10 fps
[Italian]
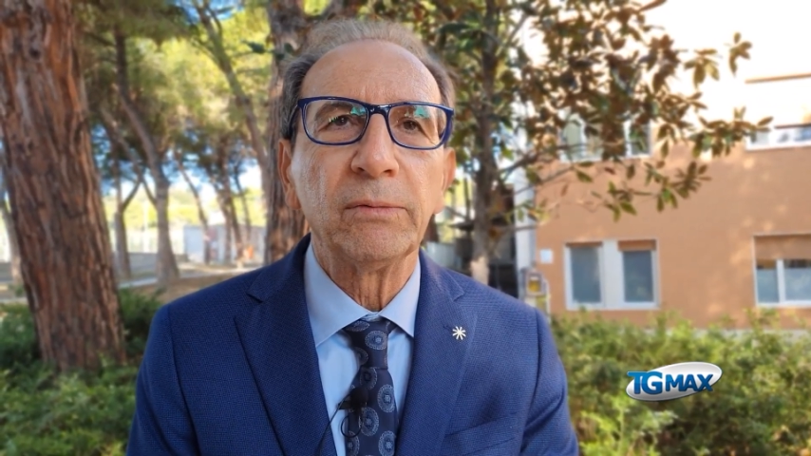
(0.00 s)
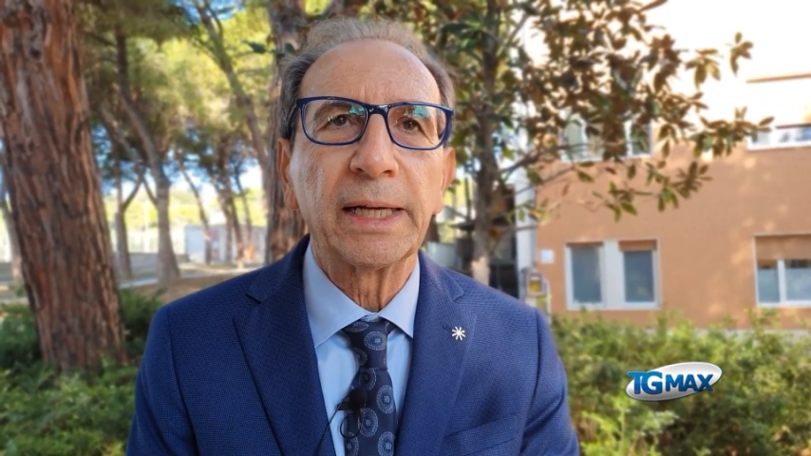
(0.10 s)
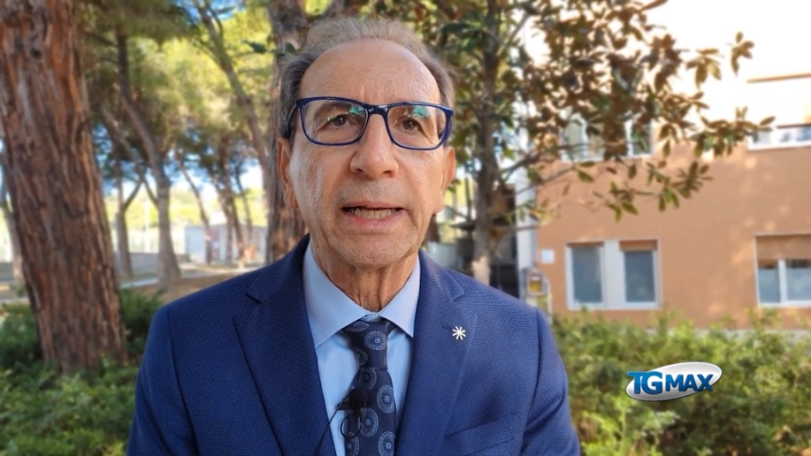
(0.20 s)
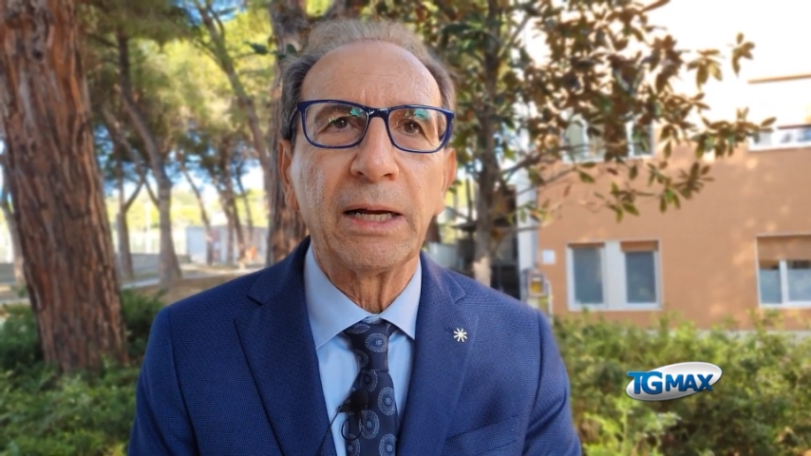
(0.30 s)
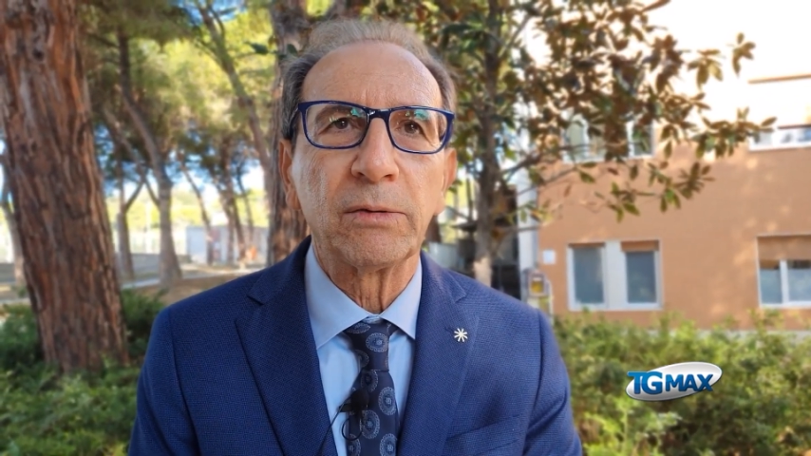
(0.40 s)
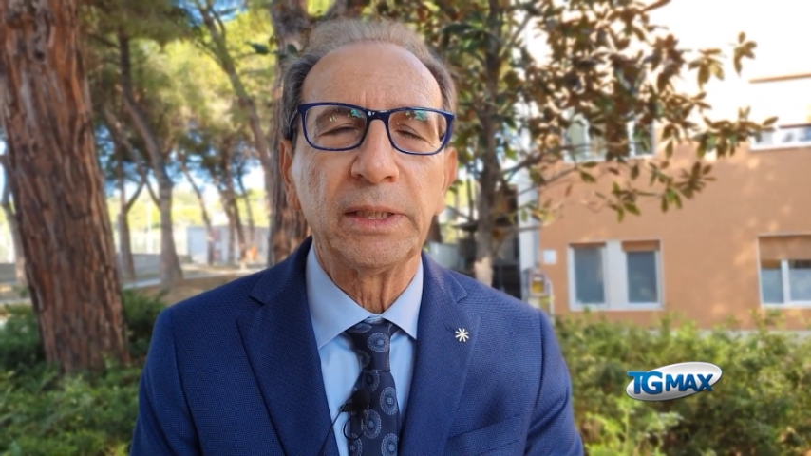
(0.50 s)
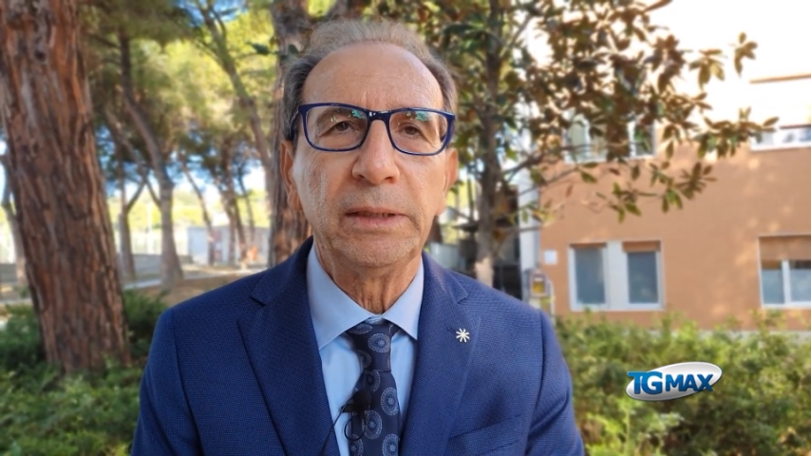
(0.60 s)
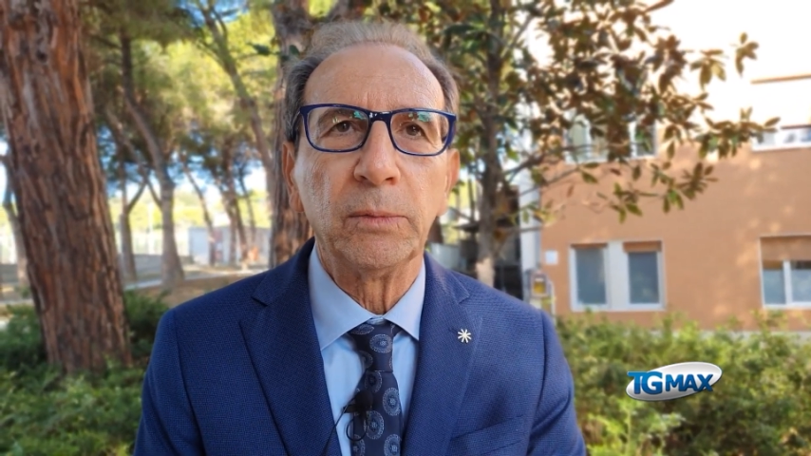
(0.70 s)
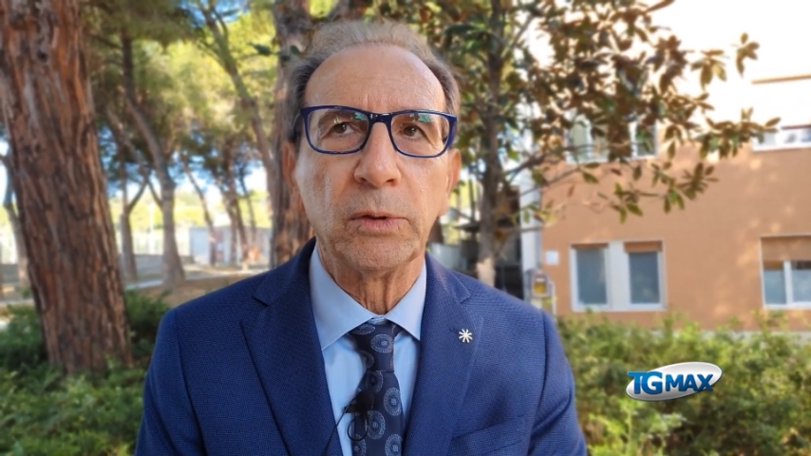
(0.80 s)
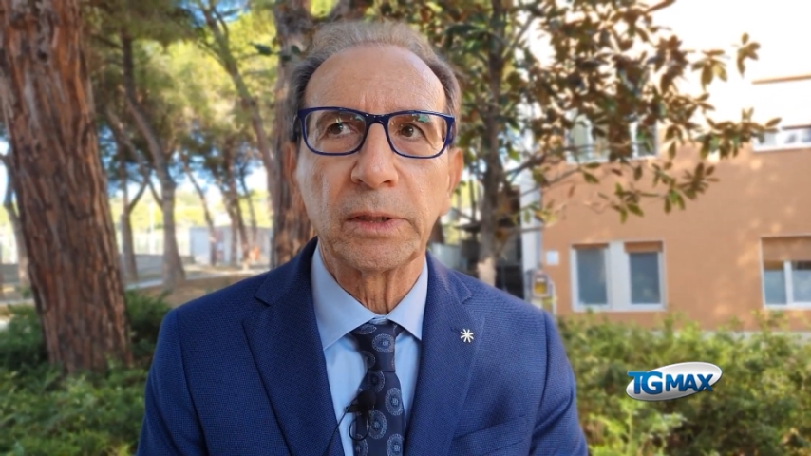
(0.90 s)
una causa di
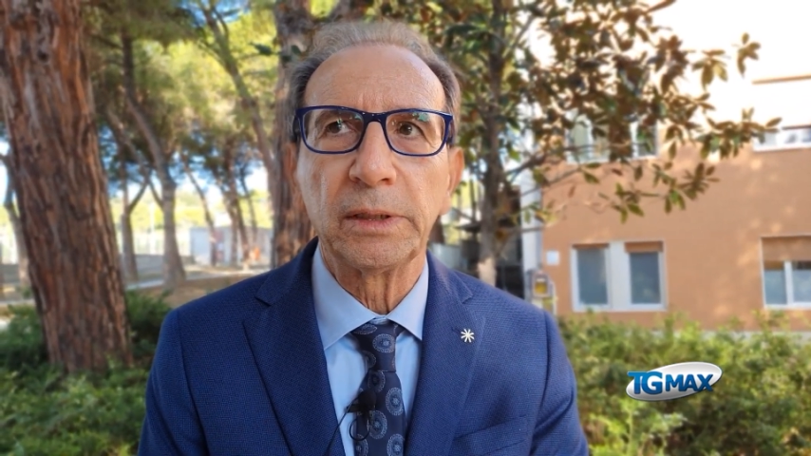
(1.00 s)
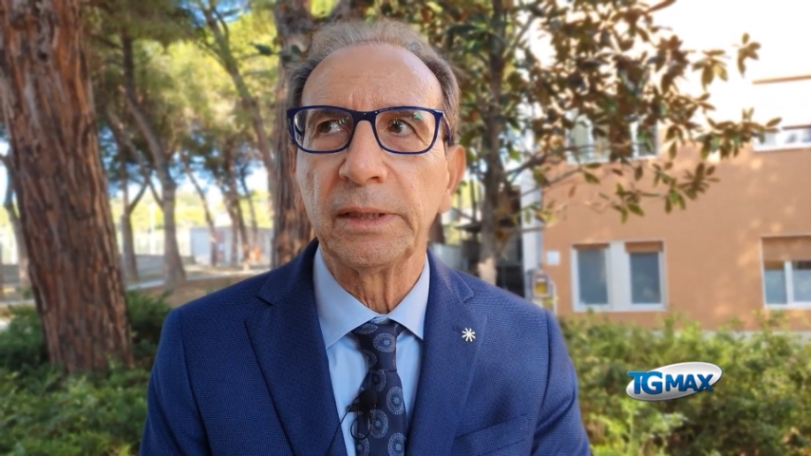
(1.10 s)
morte,